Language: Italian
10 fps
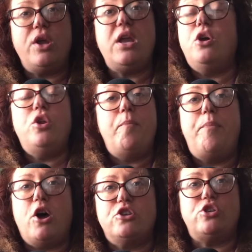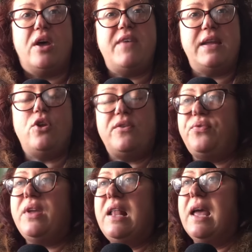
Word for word: Io non posso, avendo i figli,